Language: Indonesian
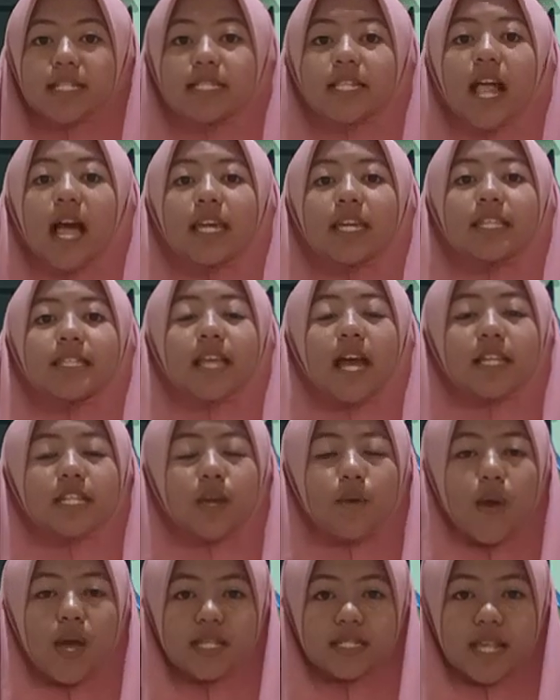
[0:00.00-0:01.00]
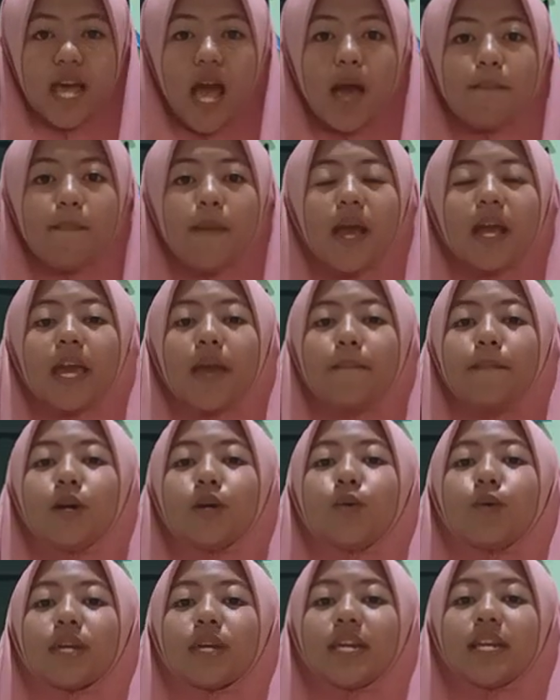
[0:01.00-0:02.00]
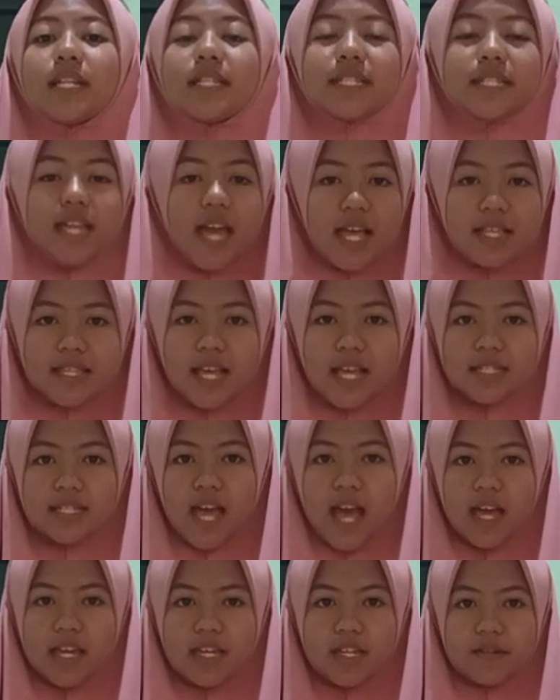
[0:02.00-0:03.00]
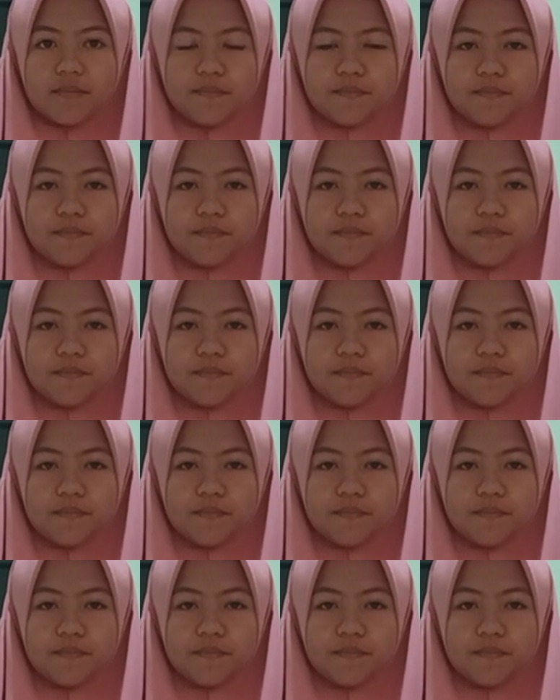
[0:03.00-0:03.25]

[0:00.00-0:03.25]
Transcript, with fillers: setelah kita dewasa bagaimana mengukir di atas air.